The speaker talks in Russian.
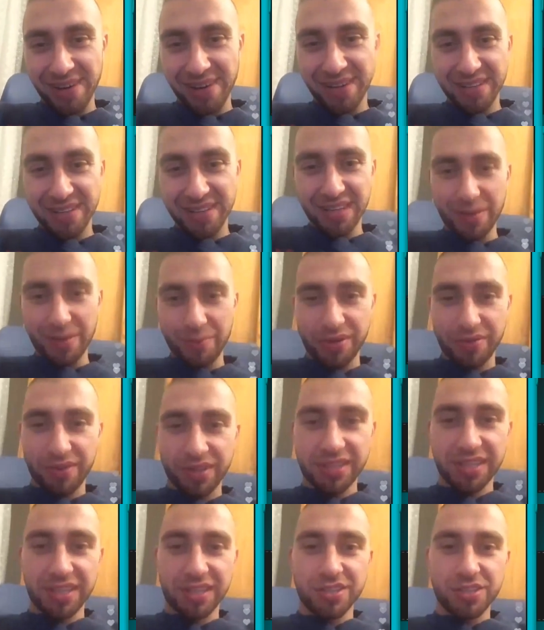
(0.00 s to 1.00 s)
Да,
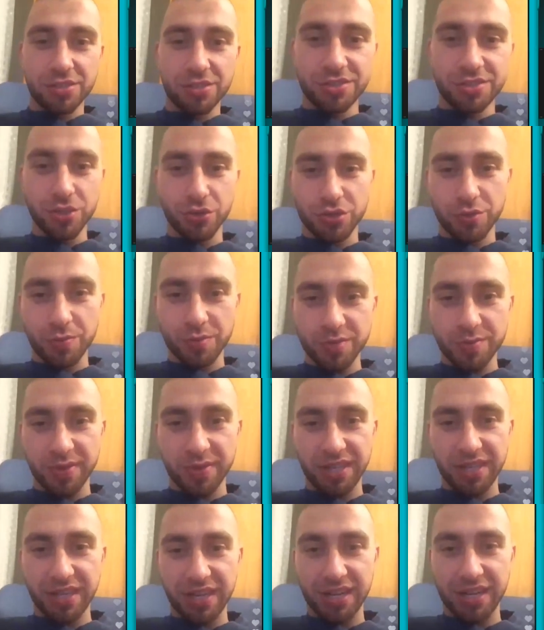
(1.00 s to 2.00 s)
привет. Я надеюсь, все уже
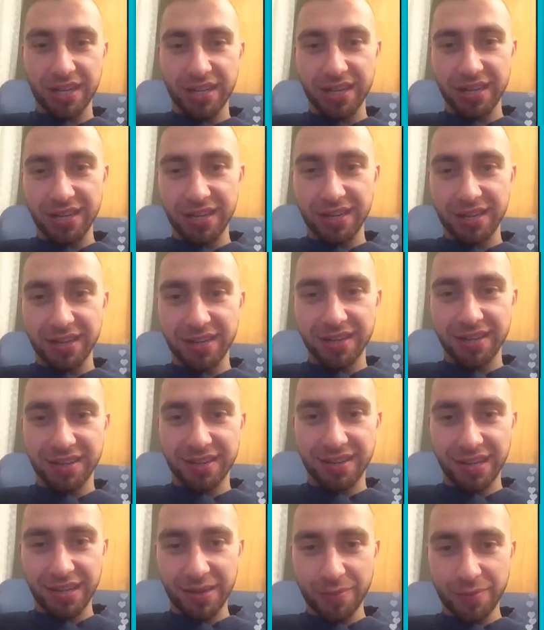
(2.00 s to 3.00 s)
посмотрели
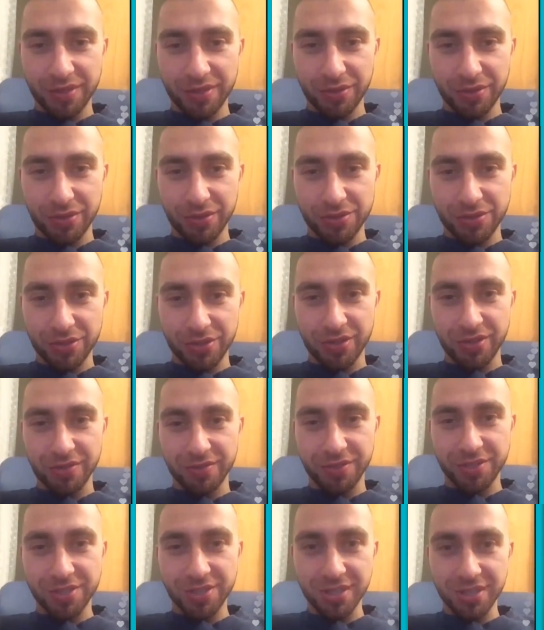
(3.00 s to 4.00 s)
клип, который сегодня
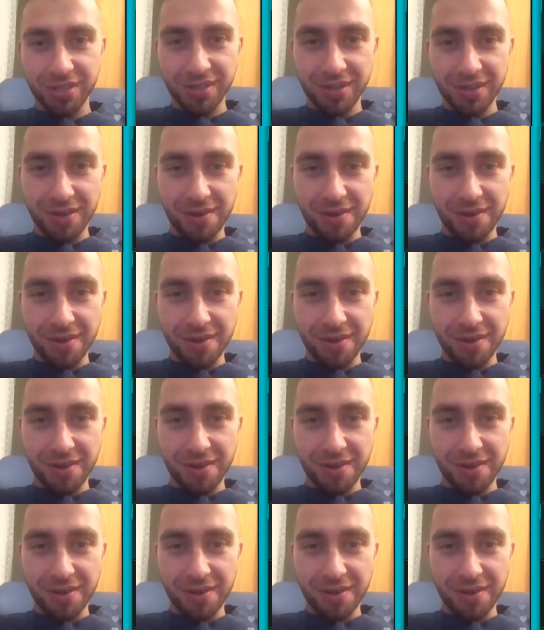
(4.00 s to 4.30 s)
вышел.